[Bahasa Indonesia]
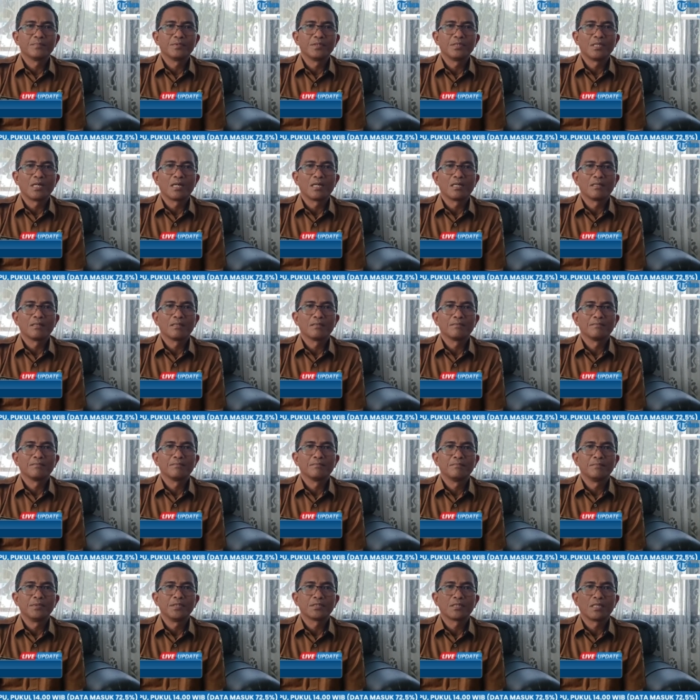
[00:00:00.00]
yang
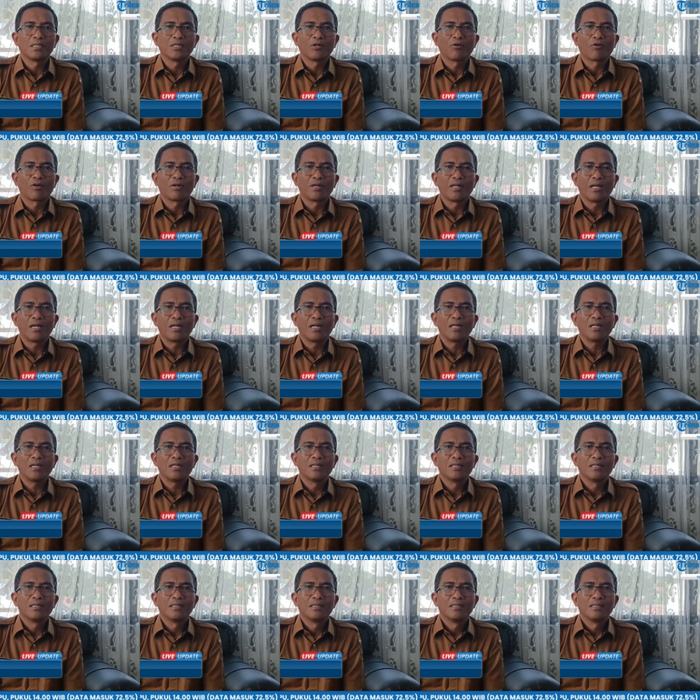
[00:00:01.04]
bisa diorder
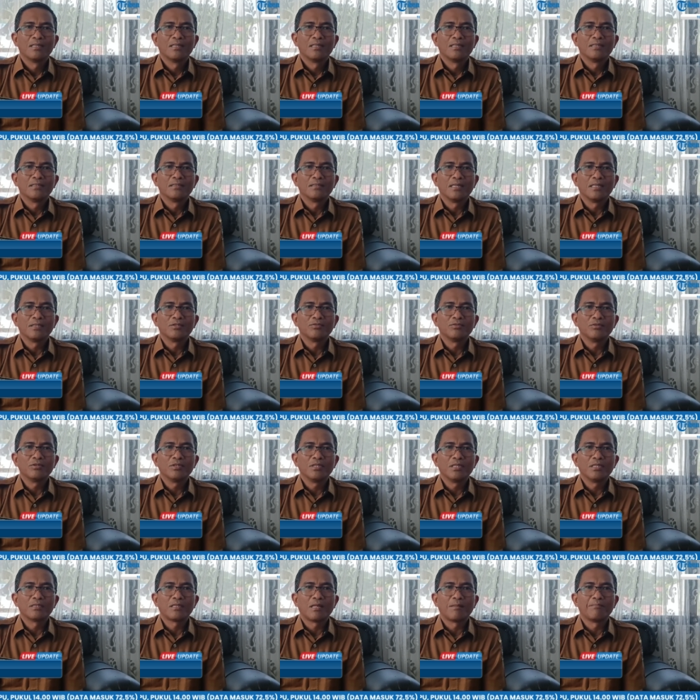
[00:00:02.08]
mm yaitu
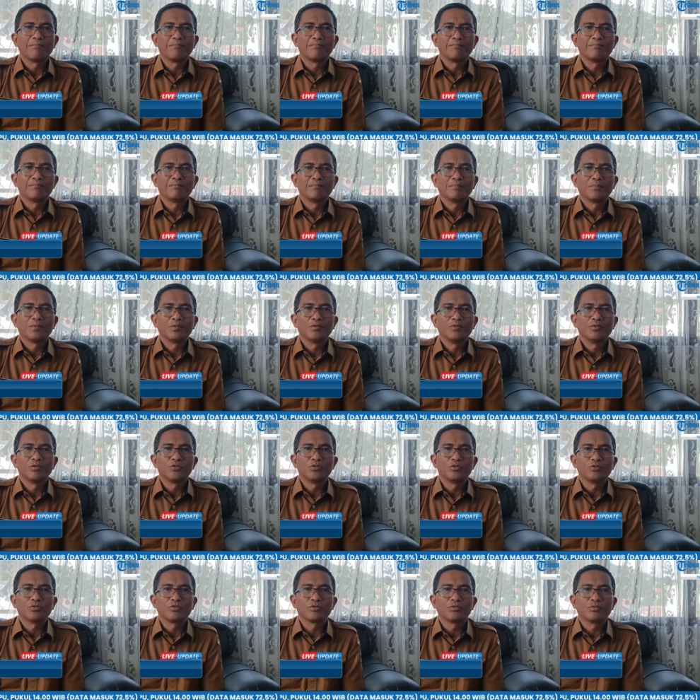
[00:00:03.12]
item
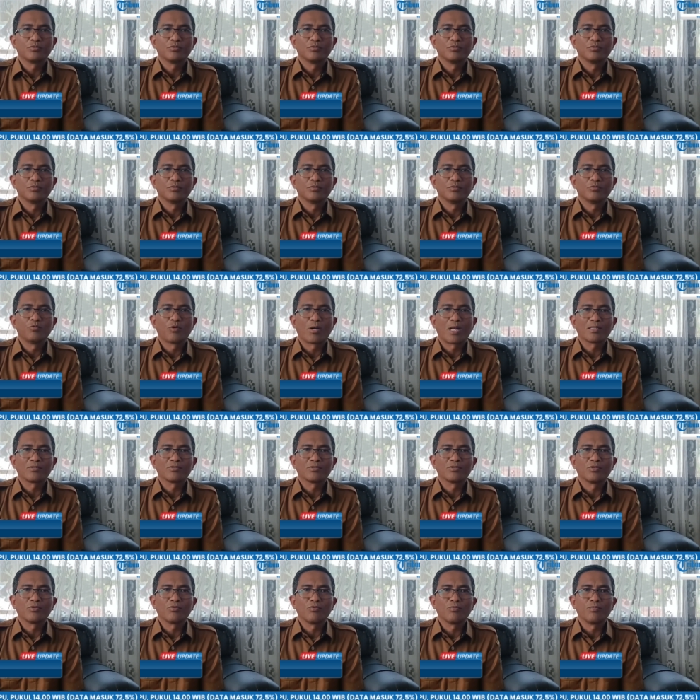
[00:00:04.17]
untuk
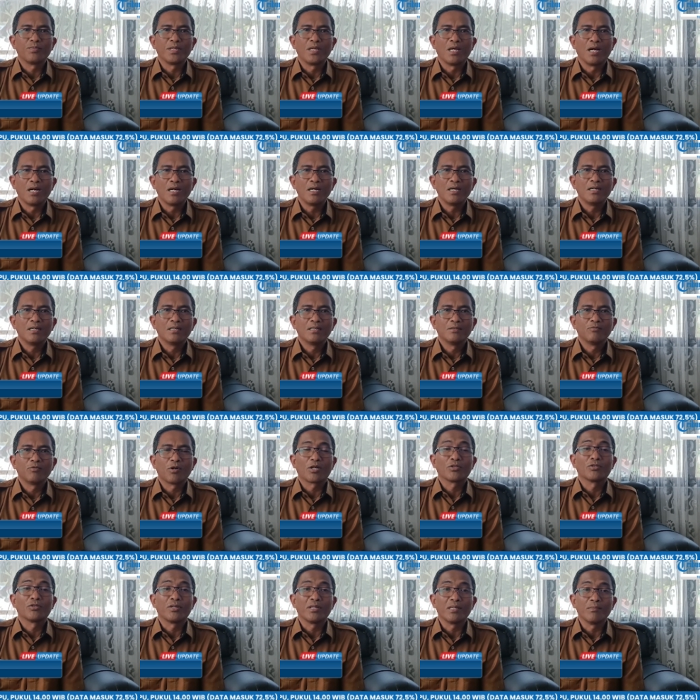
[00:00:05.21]
200 rupiah
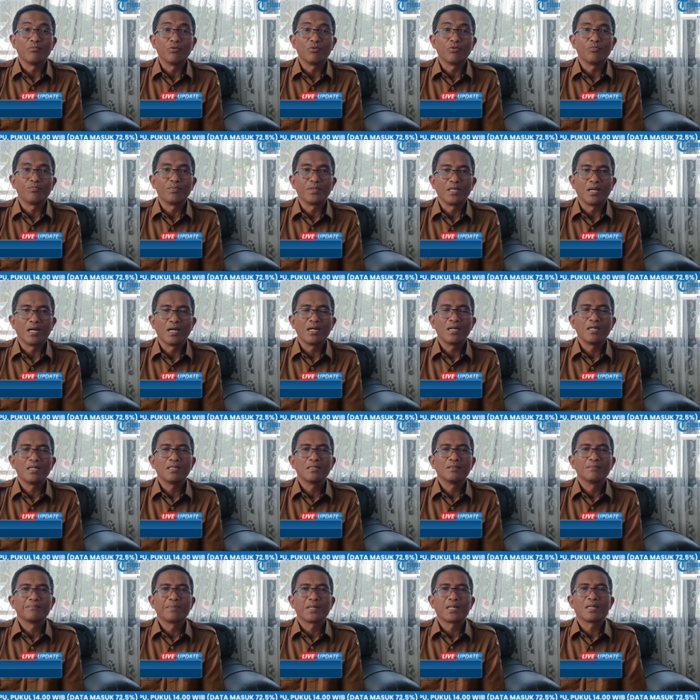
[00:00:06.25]
200 ribu
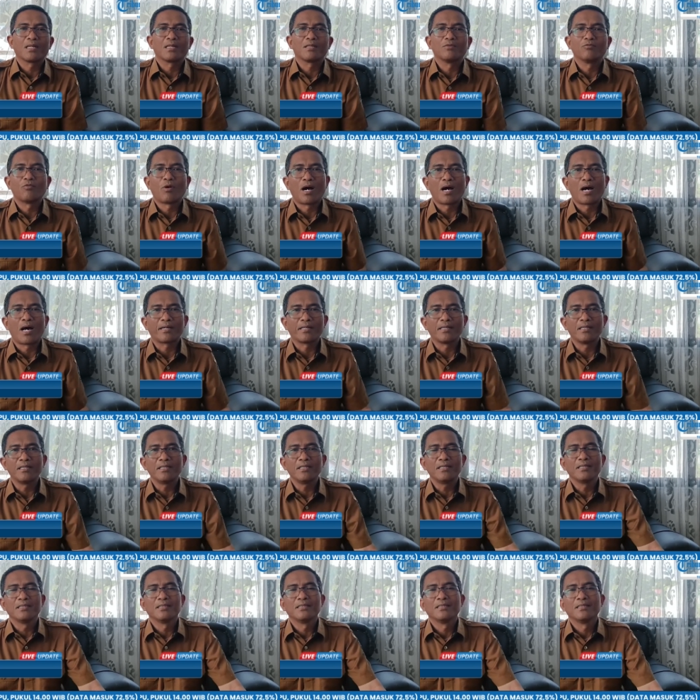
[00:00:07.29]
rupiah per dua
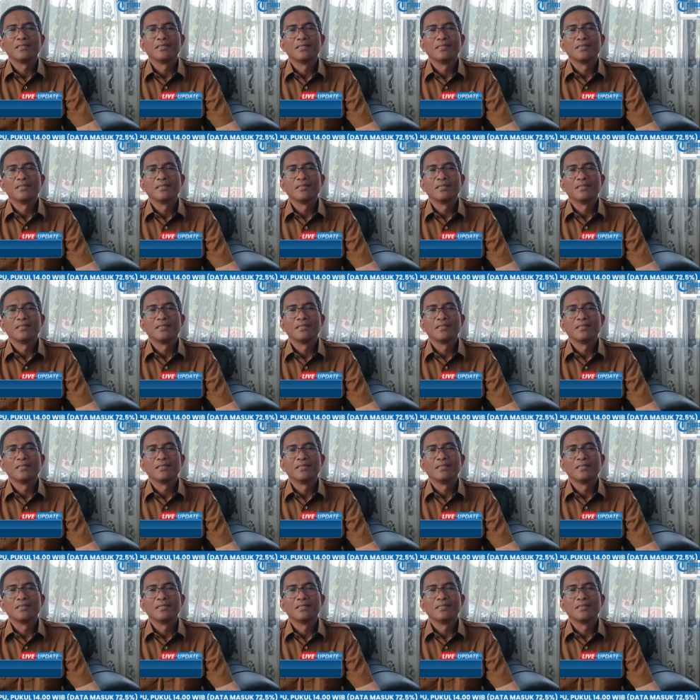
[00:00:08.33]
hari